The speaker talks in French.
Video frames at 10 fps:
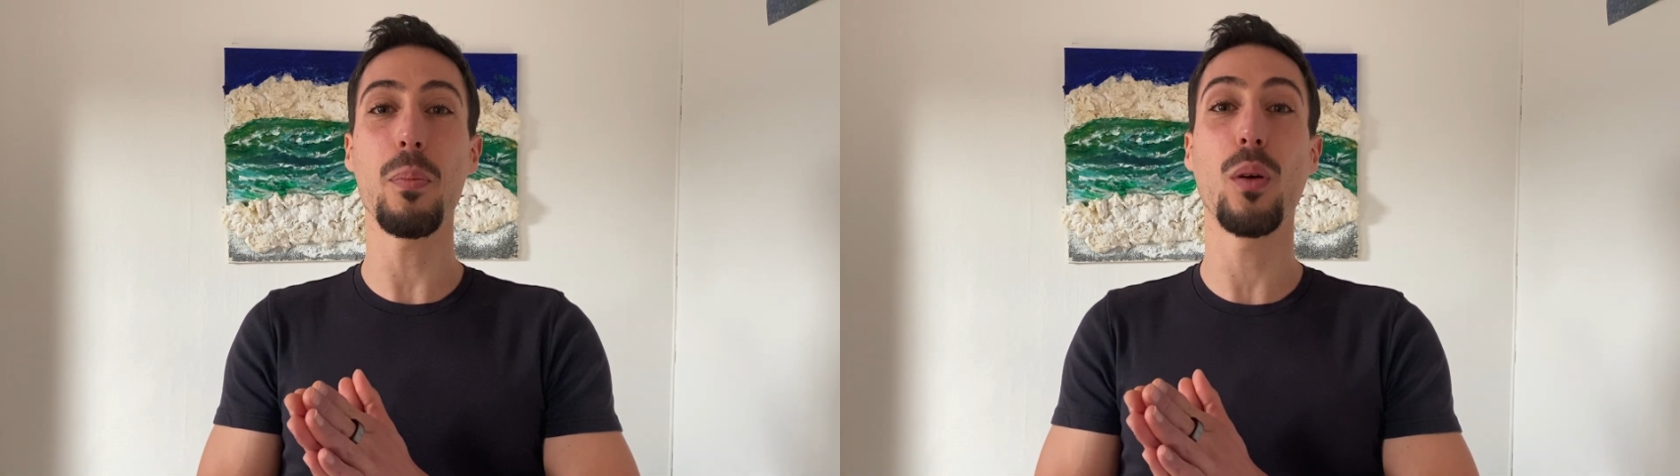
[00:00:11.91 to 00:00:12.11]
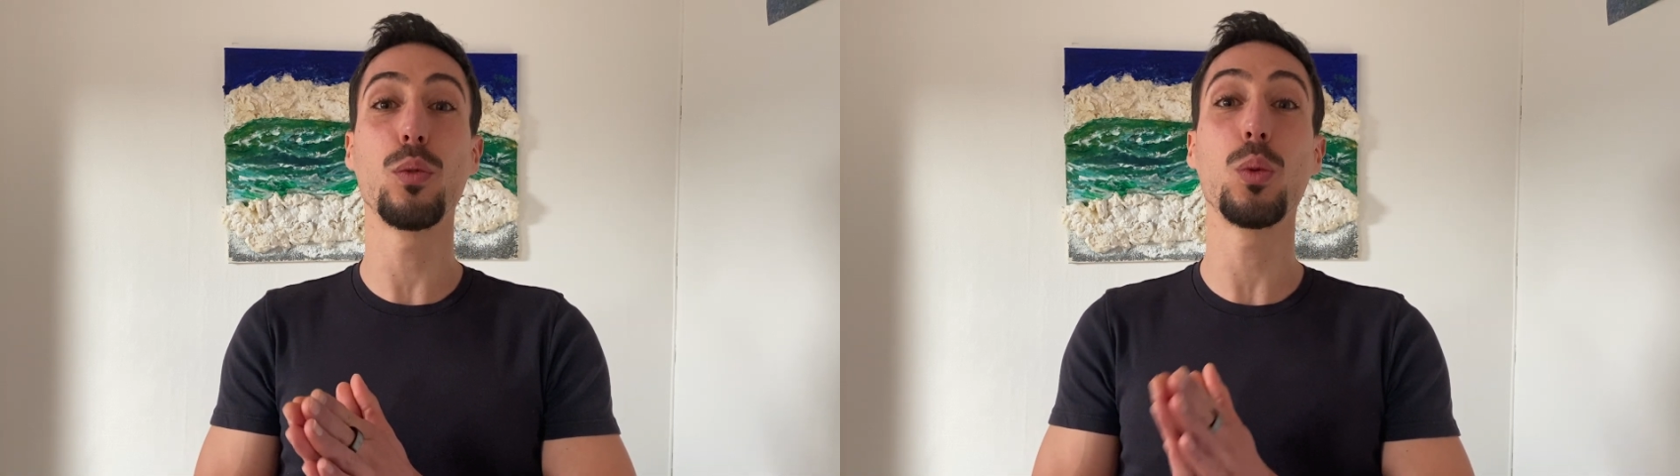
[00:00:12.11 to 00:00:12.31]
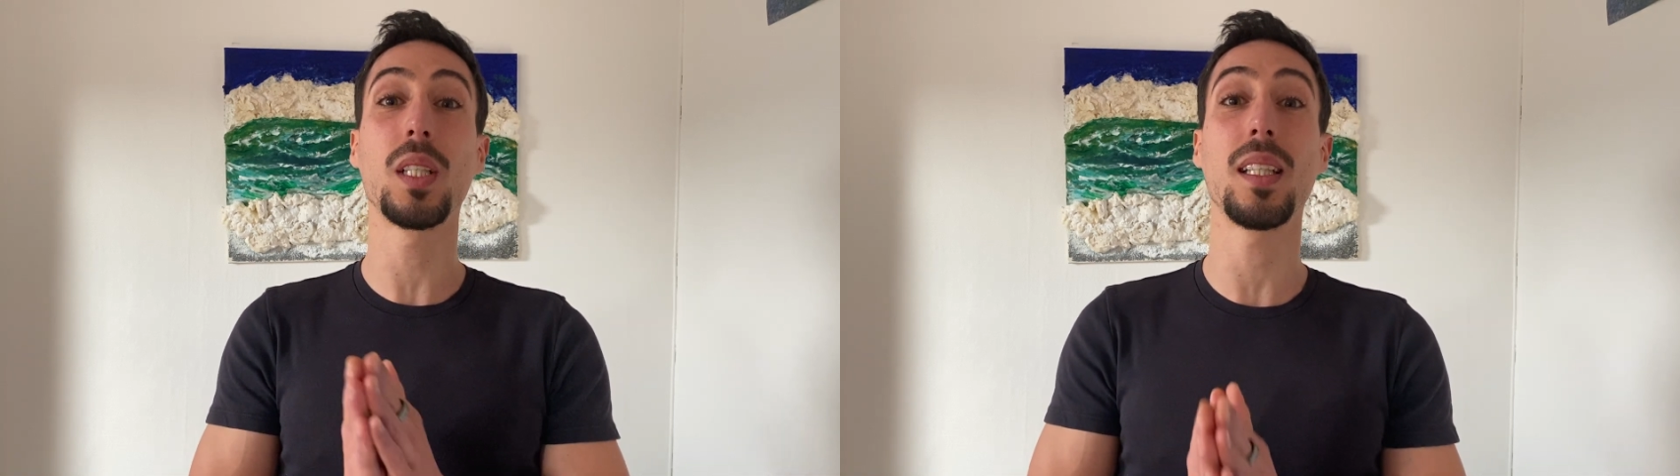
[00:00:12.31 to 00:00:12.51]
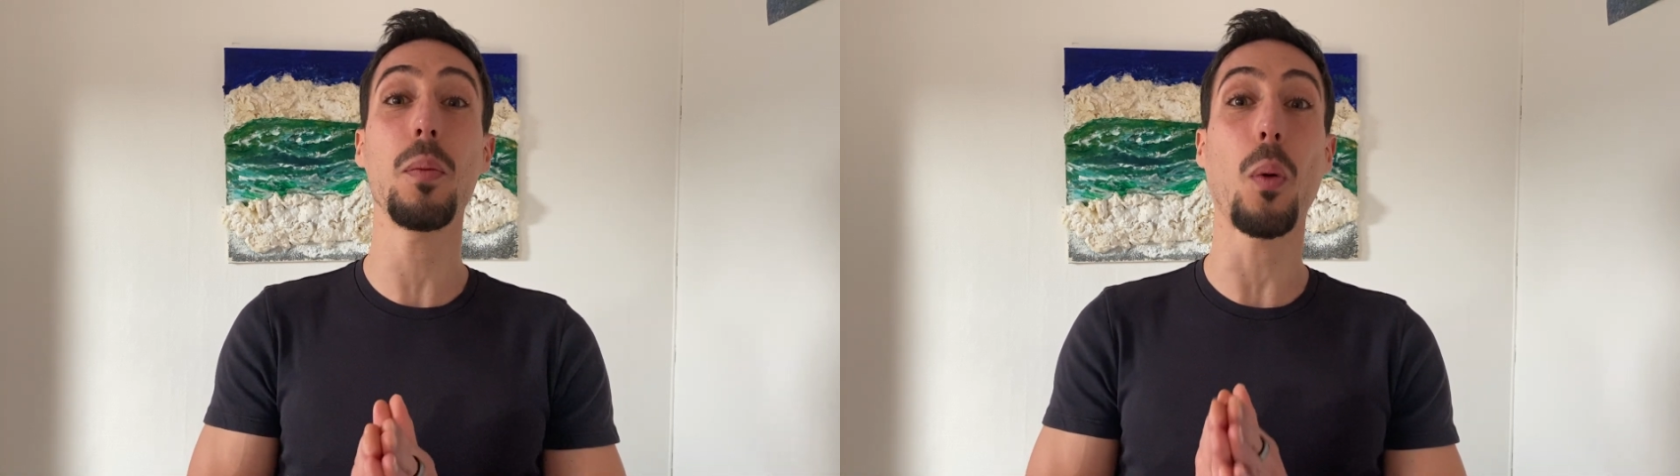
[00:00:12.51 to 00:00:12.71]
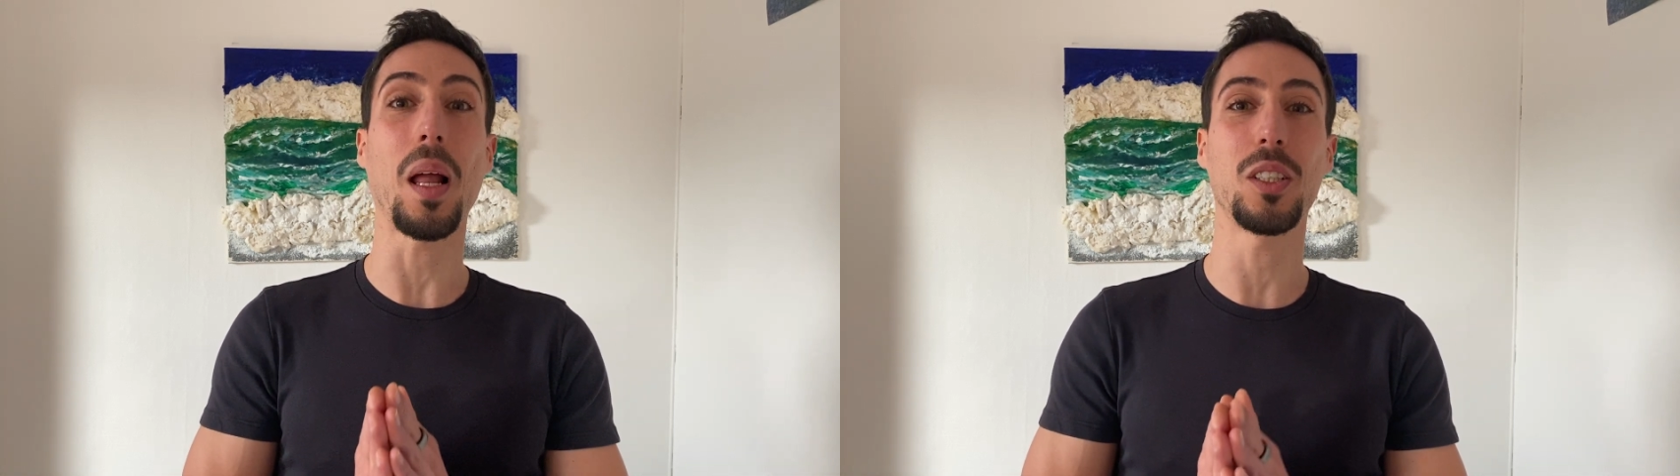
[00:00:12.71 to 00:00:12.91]
peuvent nous aider
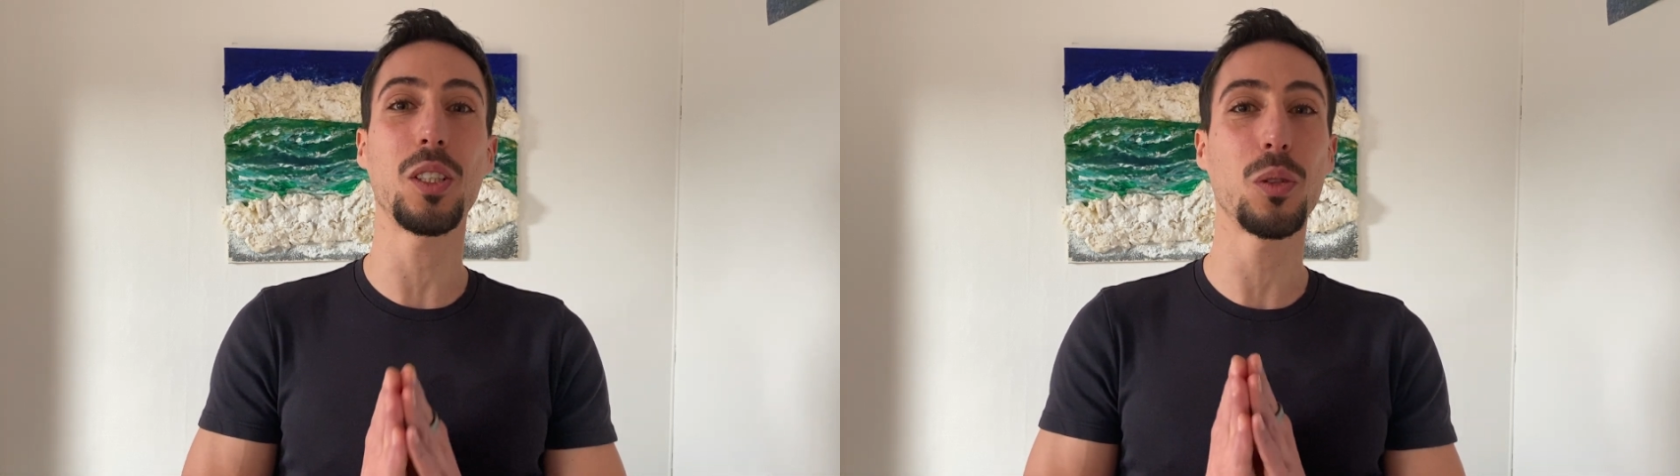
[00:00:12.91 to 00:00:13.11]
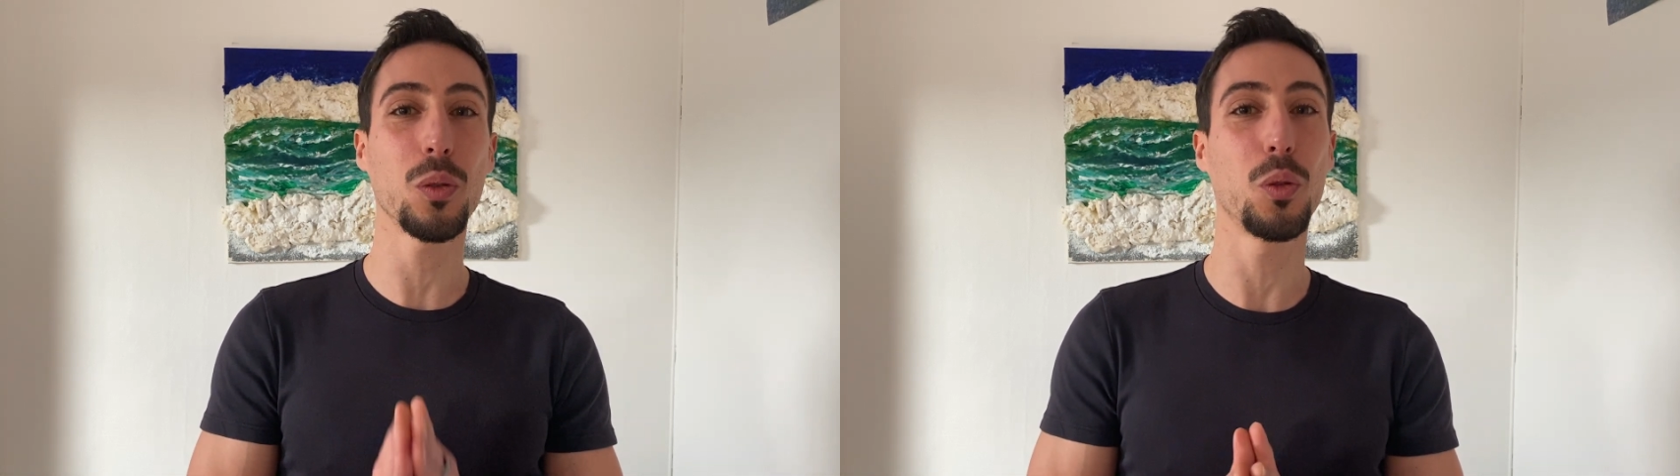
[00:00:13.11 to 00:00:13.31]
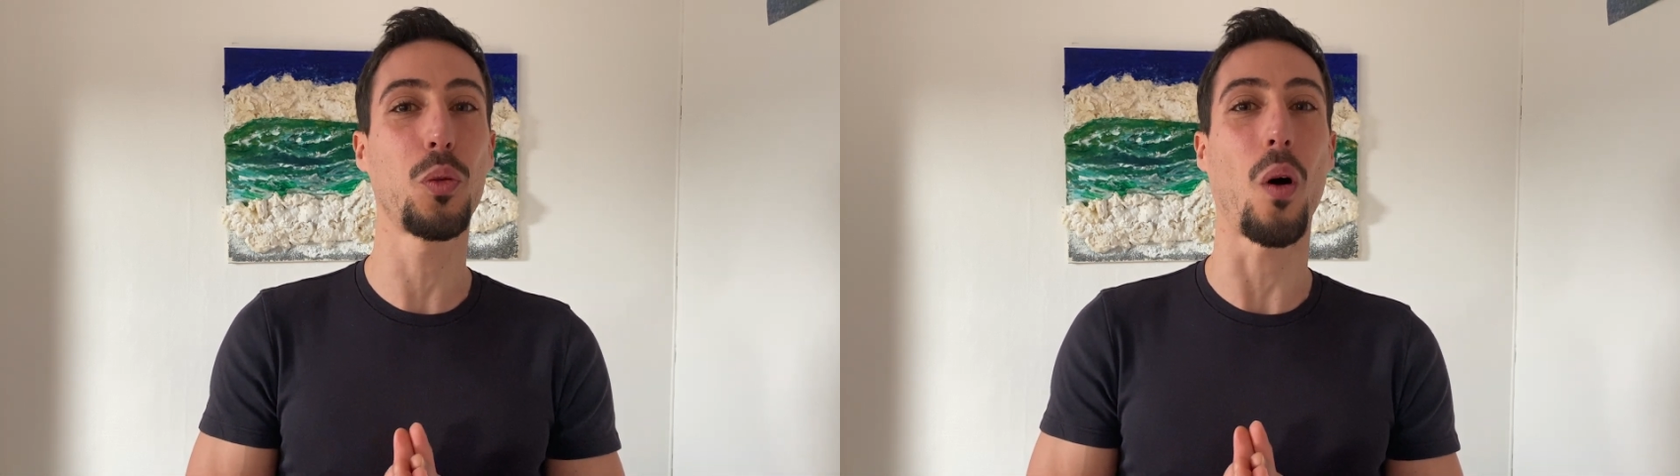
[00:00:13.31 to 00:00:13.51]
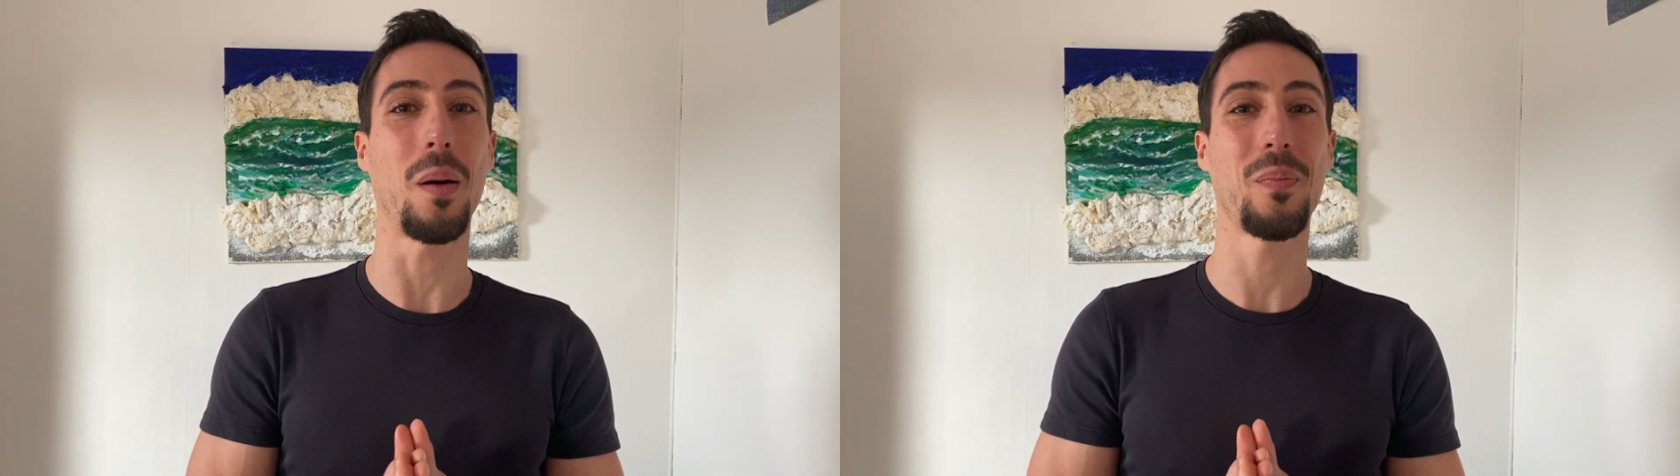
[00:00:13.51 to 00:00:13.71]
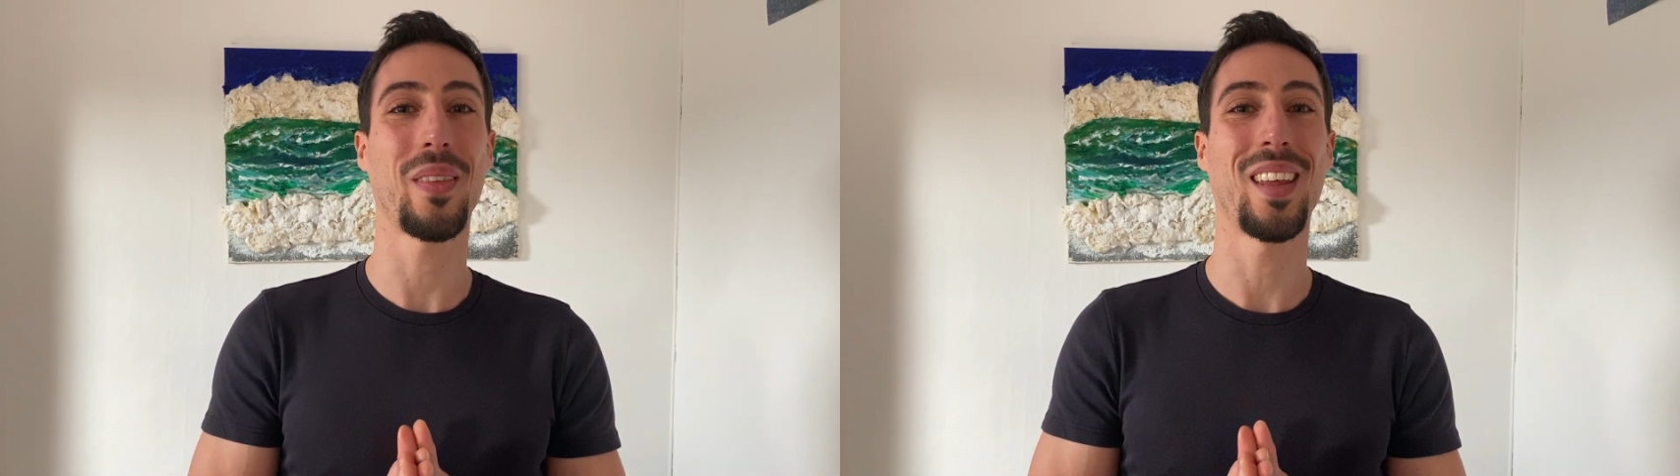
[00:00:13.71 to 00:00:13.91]
pour la gestion du froid.